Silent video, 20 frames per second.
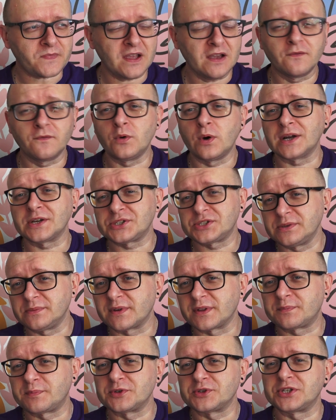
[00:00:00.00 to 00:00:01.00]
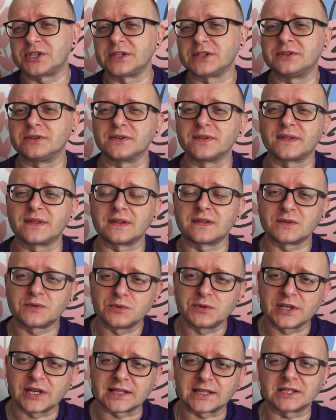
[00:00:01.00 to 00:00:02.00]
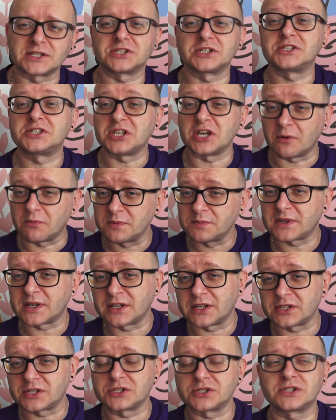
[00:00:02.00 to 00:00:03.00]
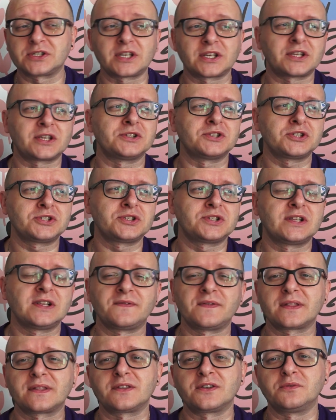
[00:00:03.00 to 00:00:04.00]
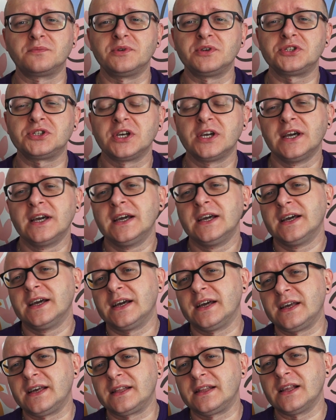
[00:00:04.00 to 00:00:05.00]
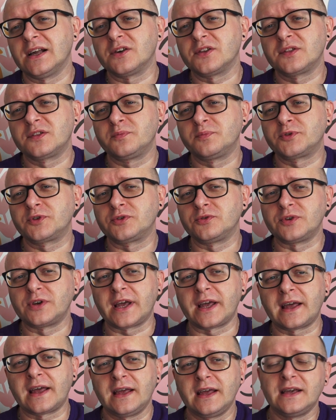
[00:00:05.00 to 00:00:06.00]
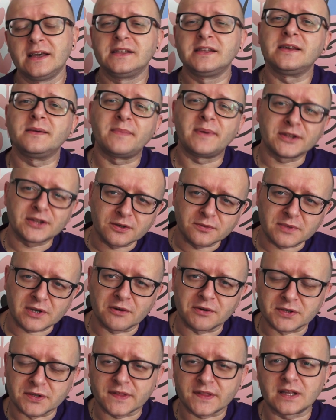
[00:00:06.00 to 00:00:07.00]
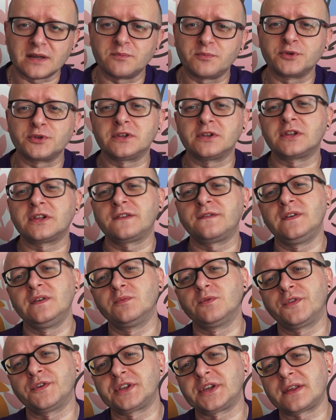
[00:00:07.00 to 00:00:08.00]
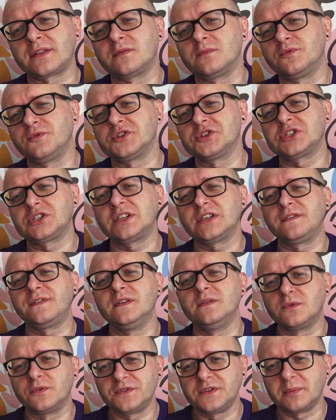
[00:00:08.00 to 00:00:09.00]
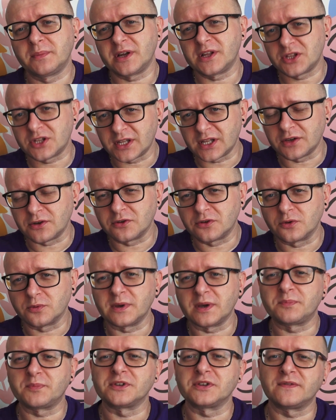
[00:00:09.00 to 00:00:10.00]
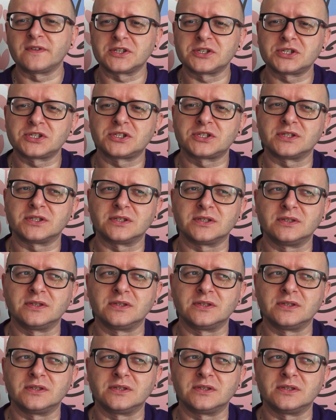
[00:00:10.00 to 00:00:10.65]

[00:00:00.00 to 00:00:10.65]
właśnie bezpośrednio ze studia, także chciałbym taki, te, takie rzeczy dla Was zrobić. E, dla osób, które nie będą miały dostępu do tych filmów, od razu mówię, że tych filmów nie będzie na YouTubie, ponieważ e,